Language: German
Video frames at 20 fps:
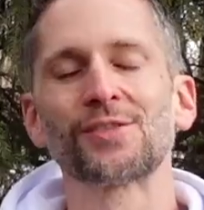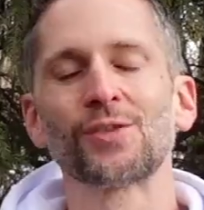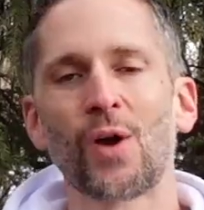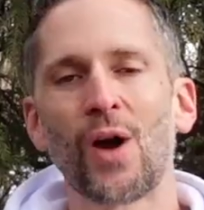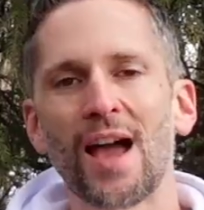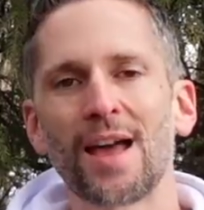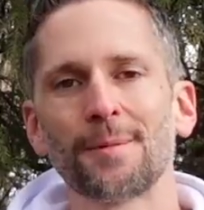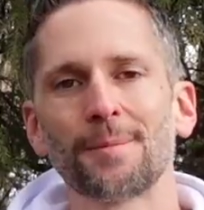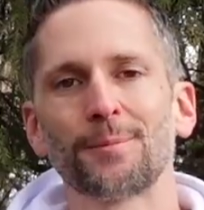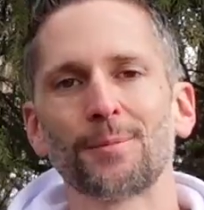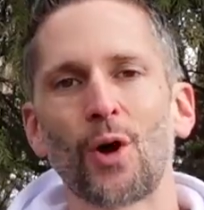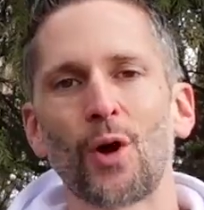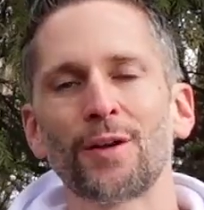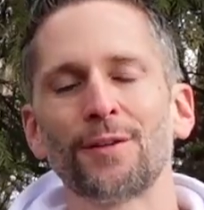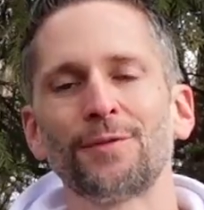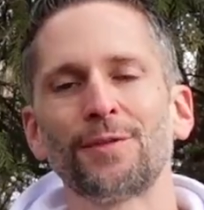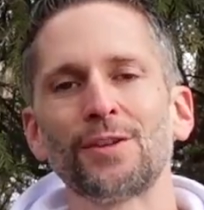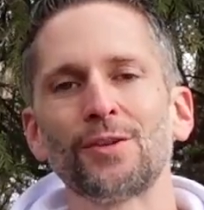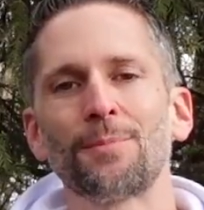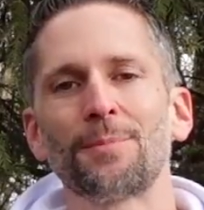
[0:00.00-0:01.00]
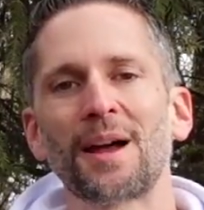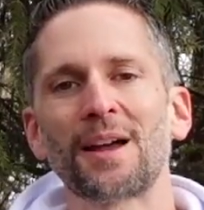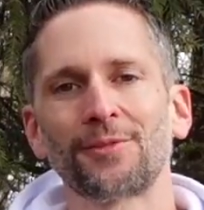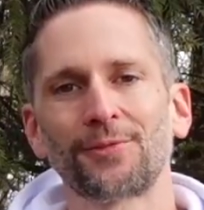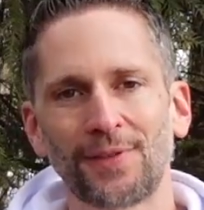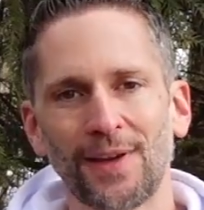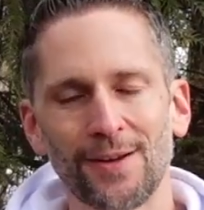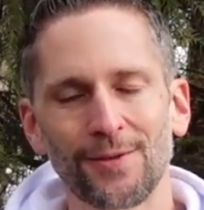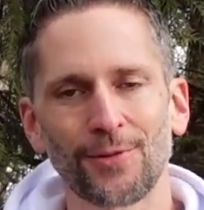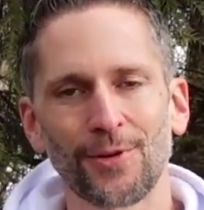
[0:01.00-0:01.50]
zu einem neuen Video bei
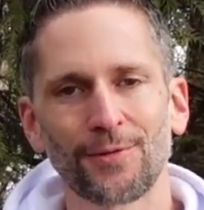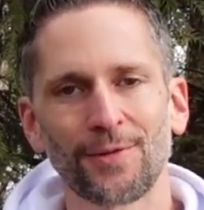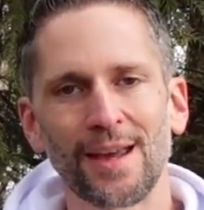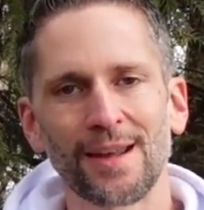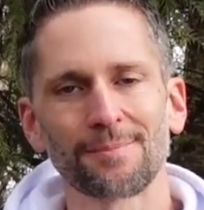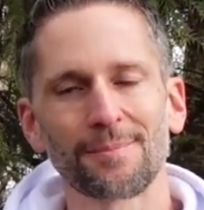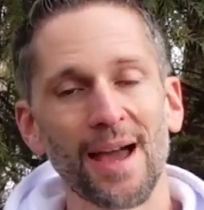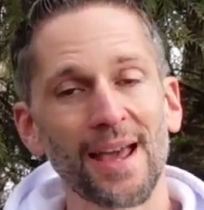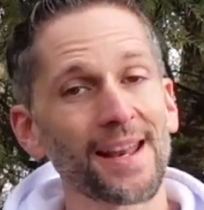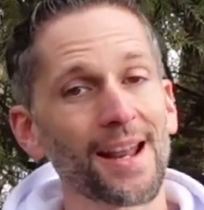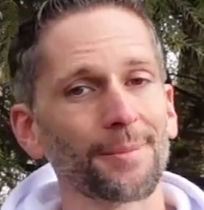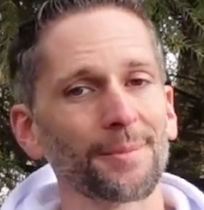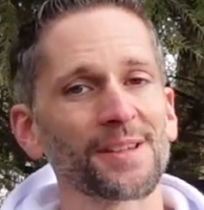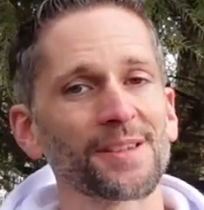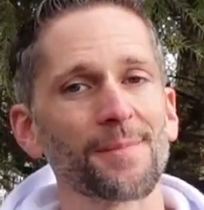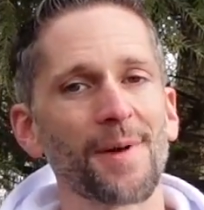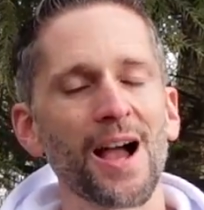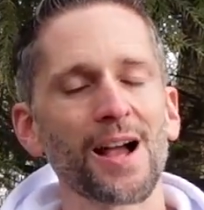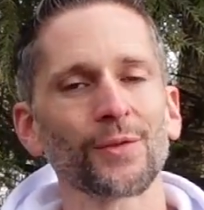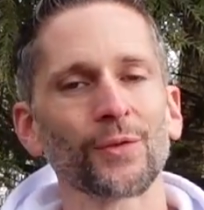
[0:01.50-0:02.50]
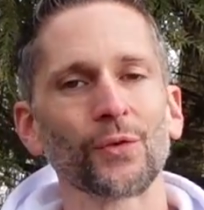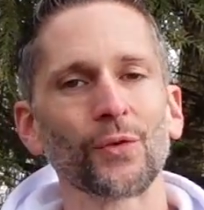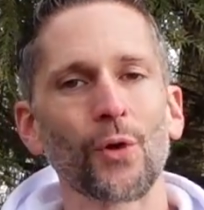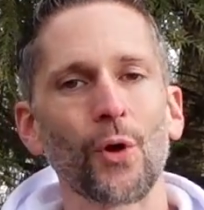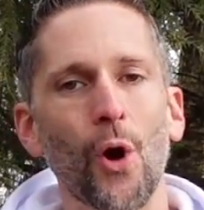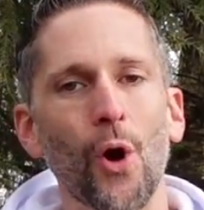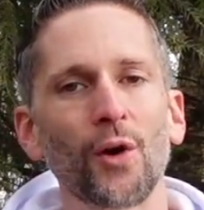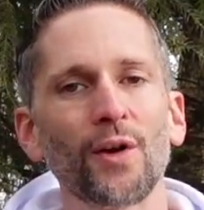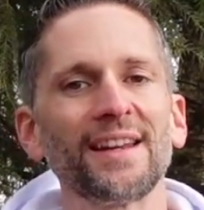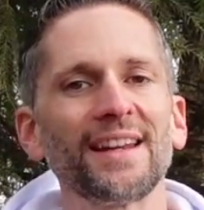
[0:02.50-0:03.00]
Fan for Van. Mein Name ist Markus
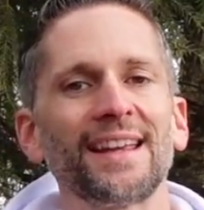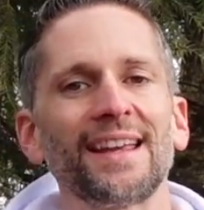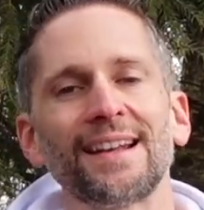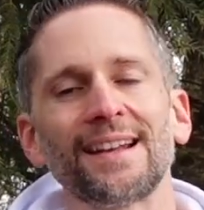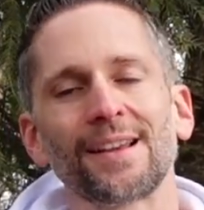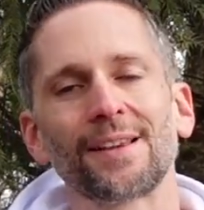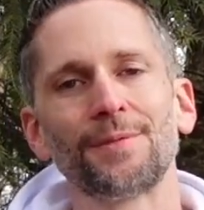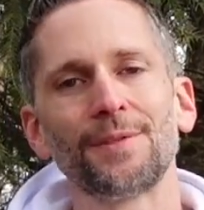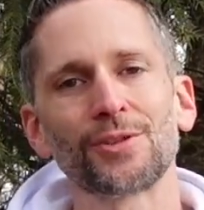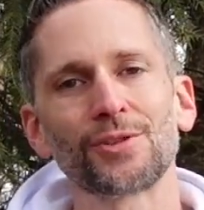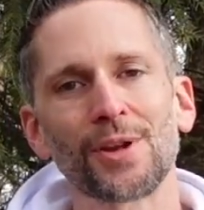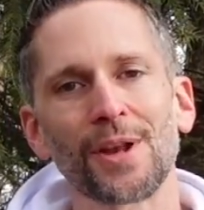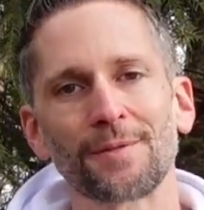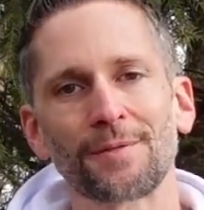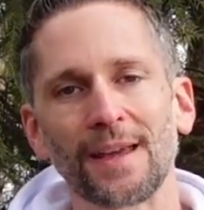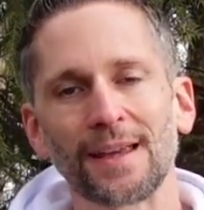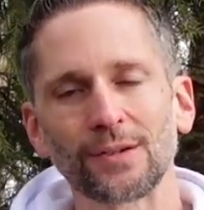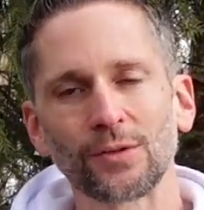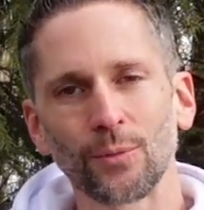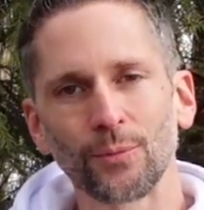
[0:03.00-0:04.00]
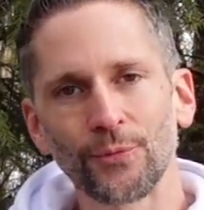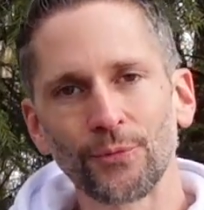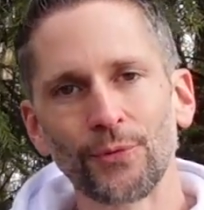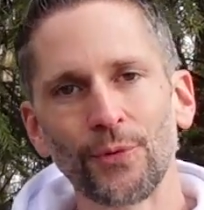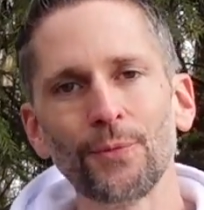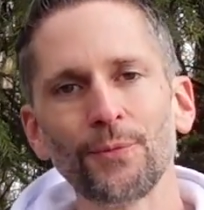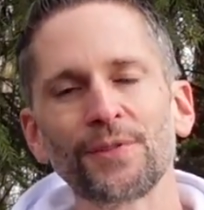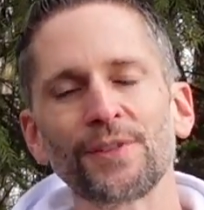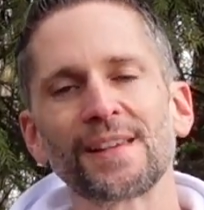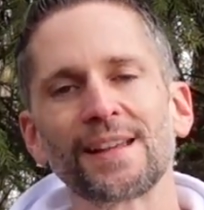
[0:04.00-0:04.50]
und heute geht es, wie schon erwähnt, um
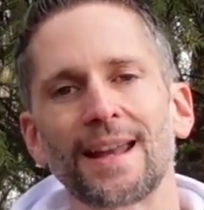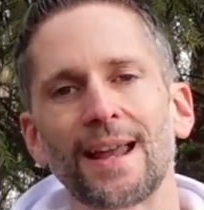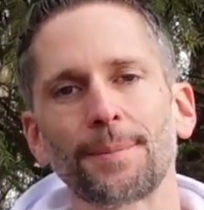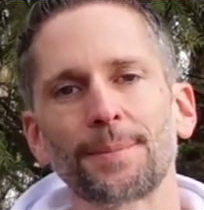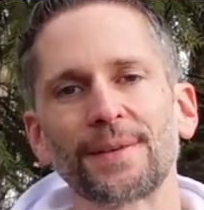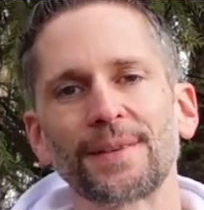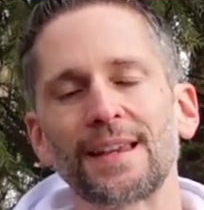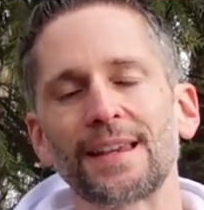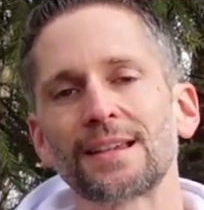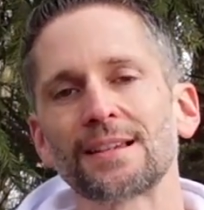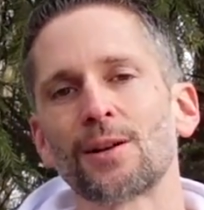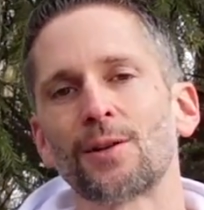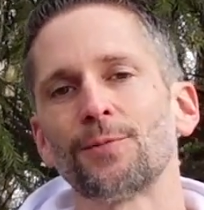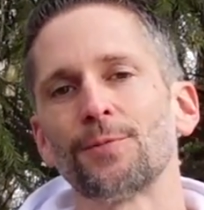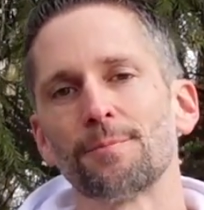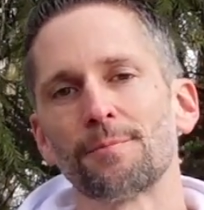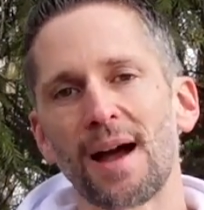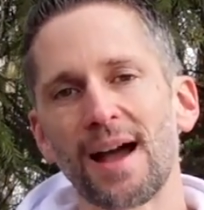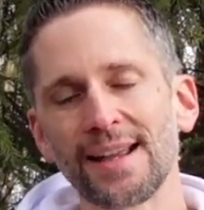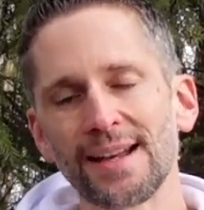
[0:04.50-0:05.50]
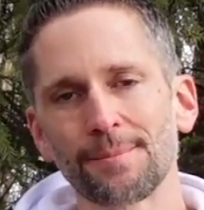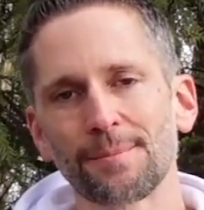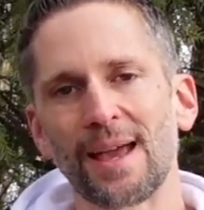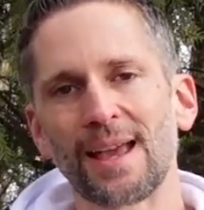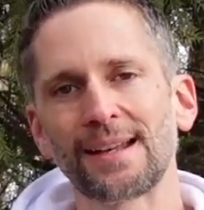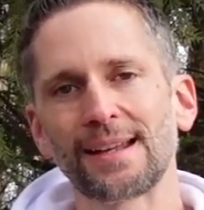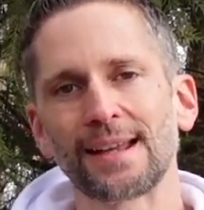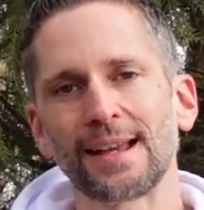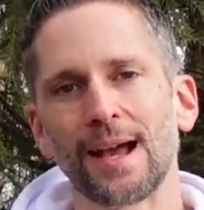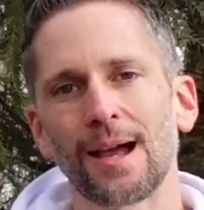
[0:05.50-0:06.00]
15 Apps, die ich auf meinem
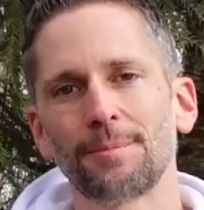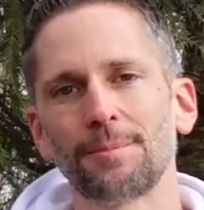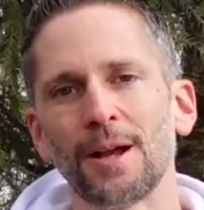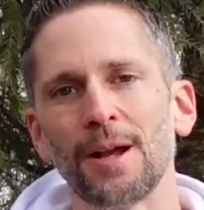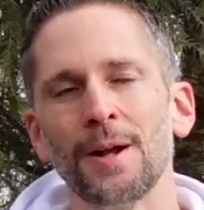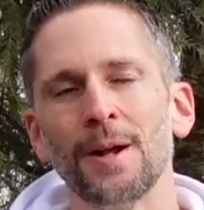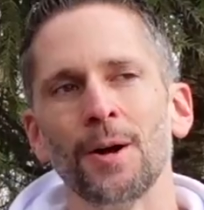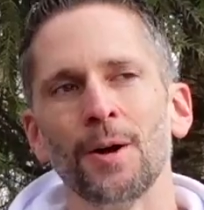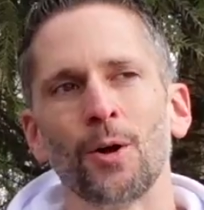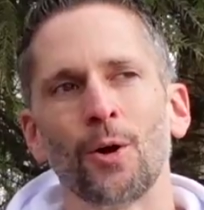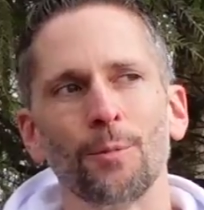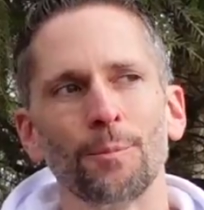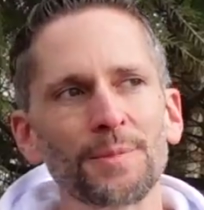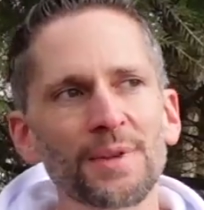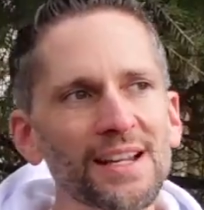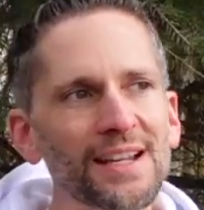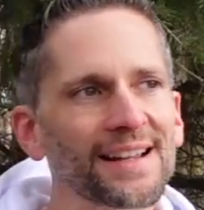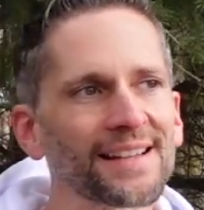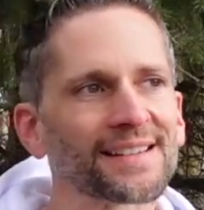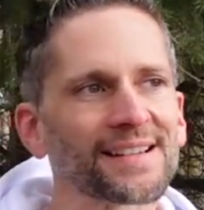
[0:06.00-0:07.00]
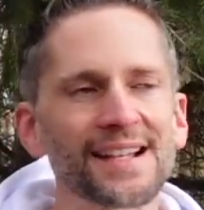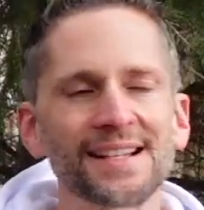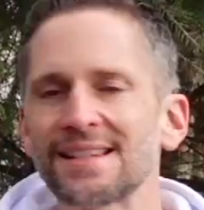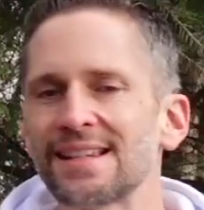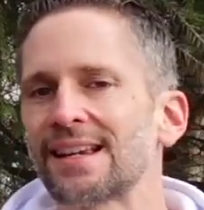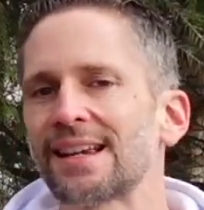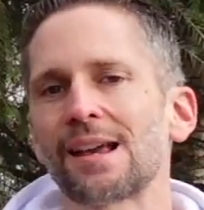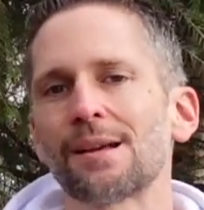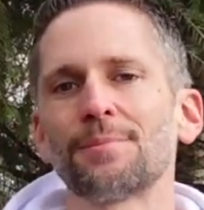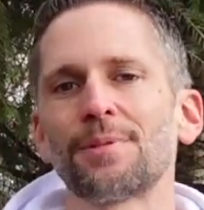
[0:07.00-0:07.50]
Handy habe, um mir das
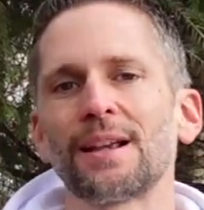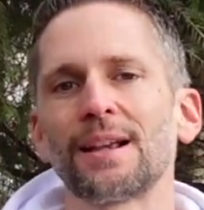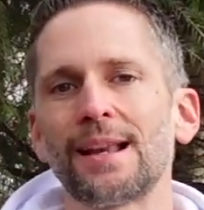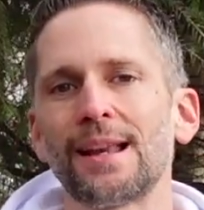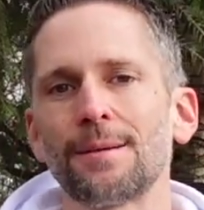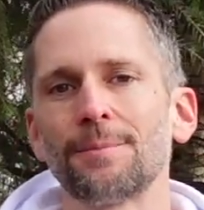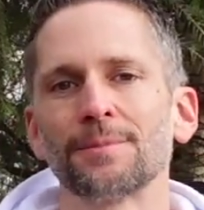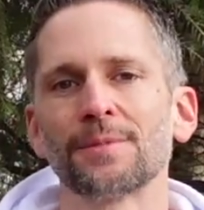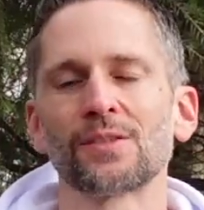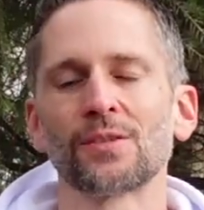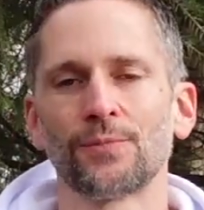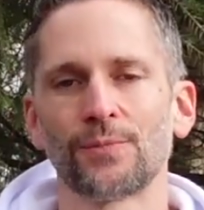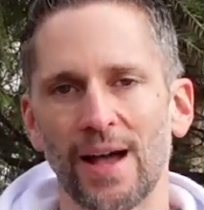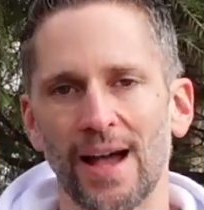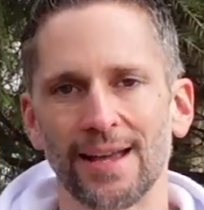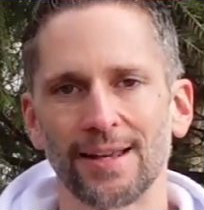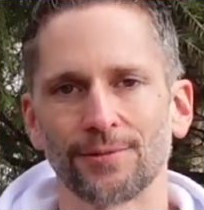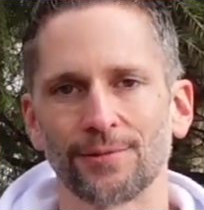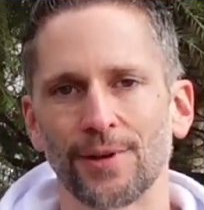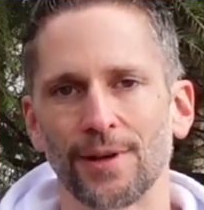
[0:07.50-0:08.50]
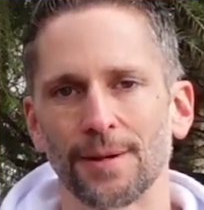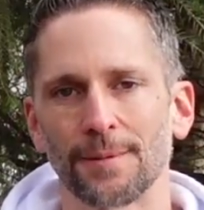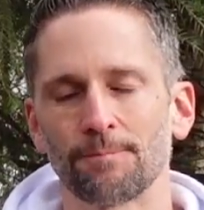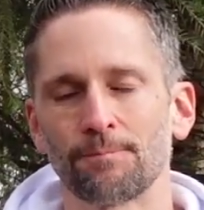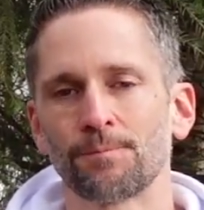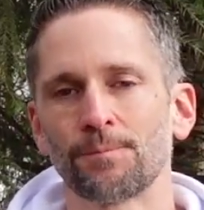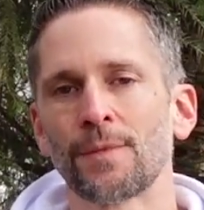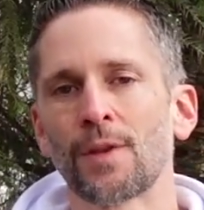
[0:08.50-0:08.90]
ganze Campingleben zu vereinfachen.